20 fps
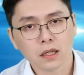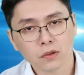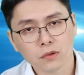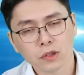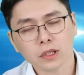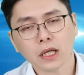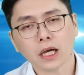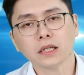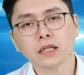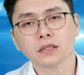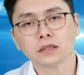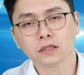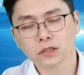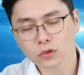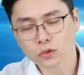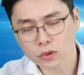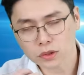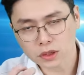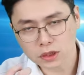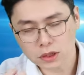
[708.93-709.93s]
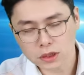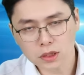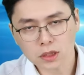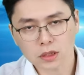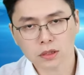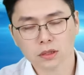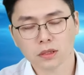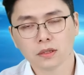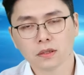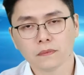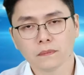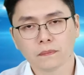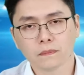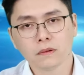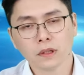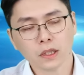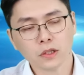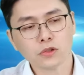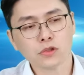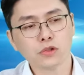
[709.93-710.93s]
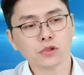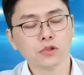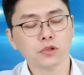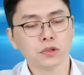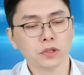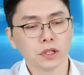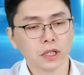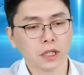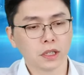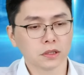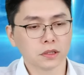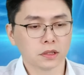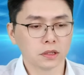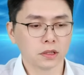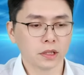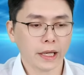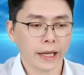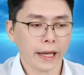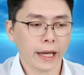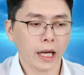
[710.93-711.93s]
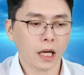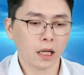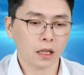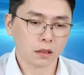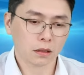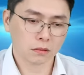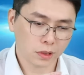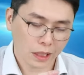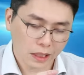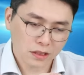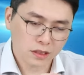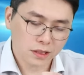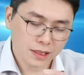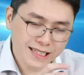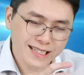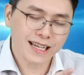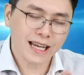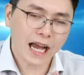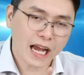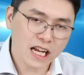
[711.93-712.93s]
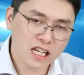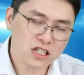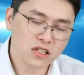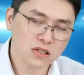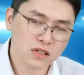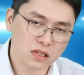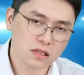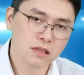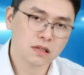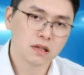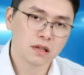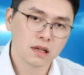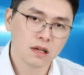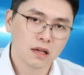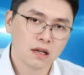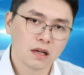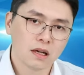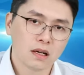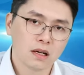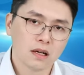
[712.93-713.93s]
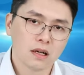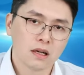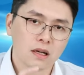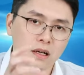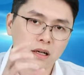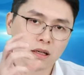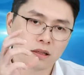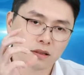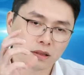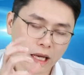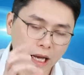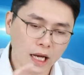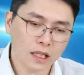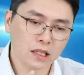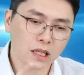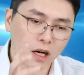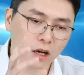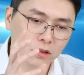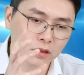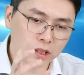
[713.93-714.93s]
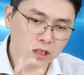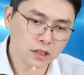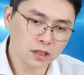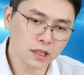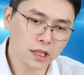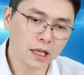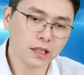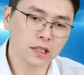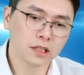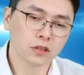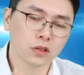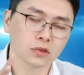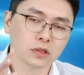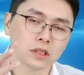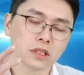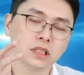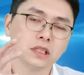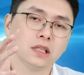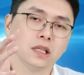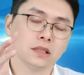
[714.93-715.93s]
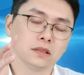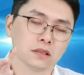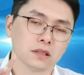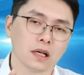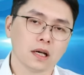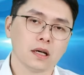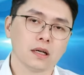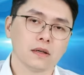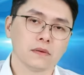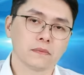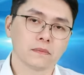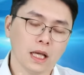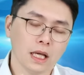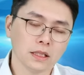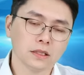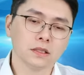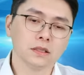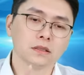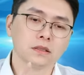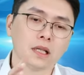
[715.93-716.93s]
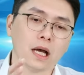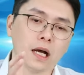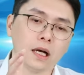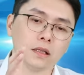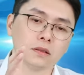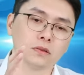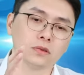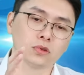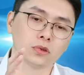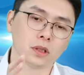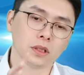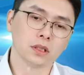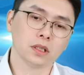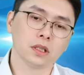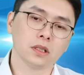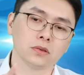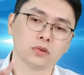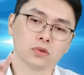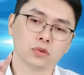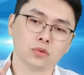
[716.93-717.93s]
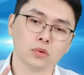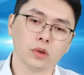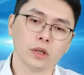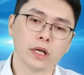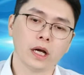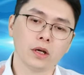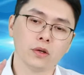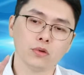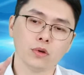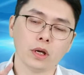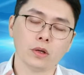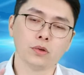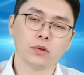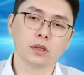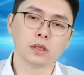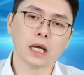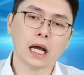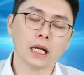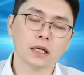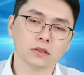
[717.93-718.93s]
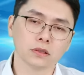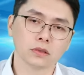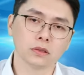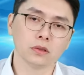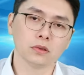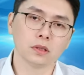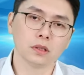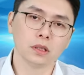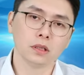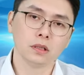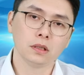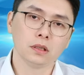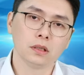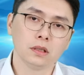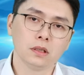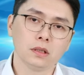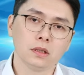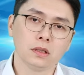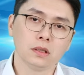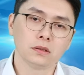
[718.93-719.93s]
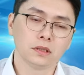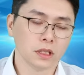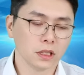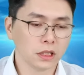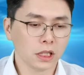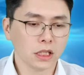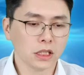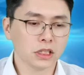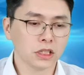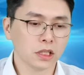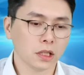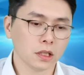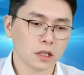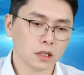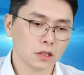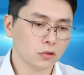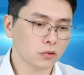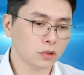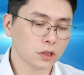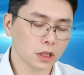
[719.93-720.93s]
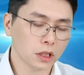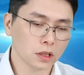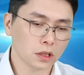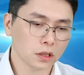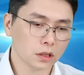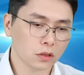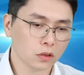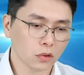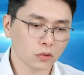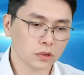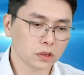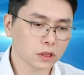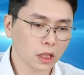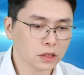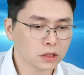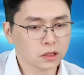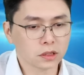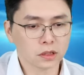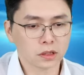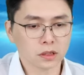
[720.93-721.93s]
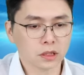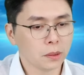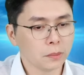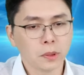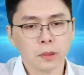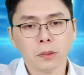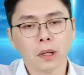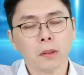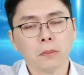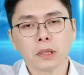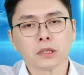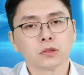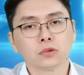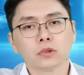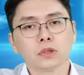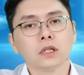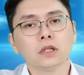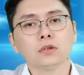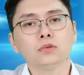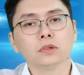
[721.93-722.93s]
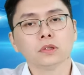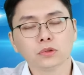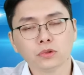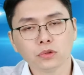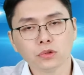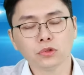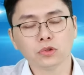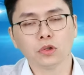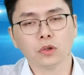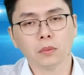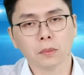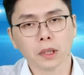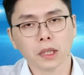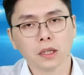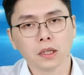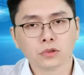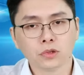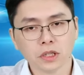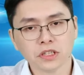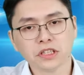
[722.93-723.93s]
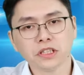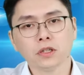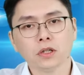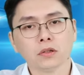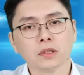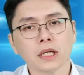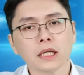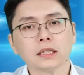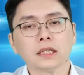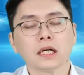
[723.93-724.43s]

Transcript: 因为它也是做机壳的。那去年是 AI，等于是一开始。拿到订单的都是一线厂，但是当随着出货量越来越大的时候呢，这些一线的零组件的供应商其实也没办法满足客户的需求嘛，所以系统大